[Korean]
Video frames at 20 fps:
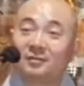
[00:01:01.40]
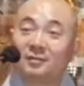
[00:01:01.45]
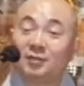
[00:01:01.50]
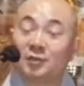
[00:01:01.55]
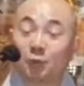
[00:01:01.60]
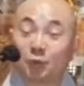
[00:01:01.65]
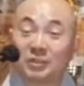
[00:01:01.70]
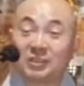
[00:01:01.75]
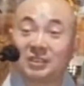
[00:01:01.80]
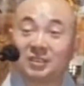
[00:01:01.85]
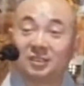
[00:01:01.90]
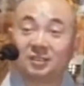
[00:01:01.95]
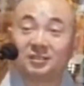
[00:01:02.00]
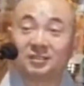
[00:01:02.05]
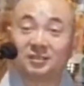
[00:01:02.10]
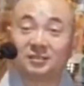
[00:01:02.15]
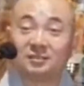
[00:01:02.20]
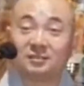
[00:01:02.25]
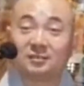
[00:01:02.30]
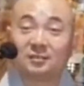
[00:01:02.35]
요
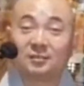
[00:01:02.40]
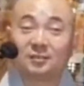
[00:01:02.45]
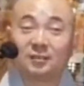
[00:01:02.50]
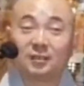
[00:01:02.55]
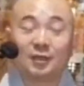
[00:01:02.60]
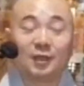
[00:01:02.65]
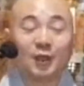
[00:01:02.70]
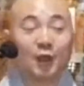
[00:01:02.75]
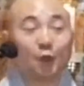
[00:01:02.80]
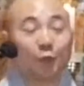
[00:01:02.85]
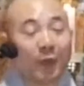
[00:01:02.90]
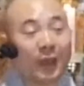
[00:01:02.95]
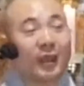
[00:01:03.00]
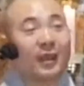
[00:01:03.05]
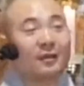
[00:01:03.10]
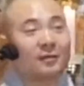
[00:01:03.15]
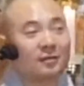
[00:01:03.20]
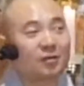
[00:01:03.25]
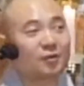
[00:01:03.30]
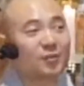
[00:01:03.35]
진언은.
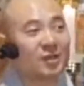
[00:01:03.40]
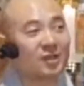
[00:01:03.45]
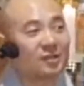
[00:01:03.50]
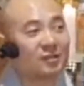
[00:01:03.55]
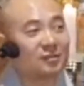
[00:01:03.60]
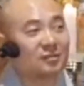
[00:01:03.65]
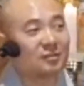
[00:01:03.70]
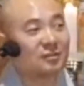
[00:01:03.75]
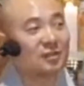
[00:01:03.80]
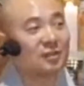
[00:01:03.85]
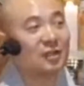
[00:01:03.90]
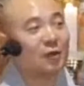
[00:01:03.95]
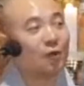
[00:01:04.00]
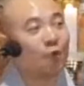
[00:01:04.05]
왜 그러면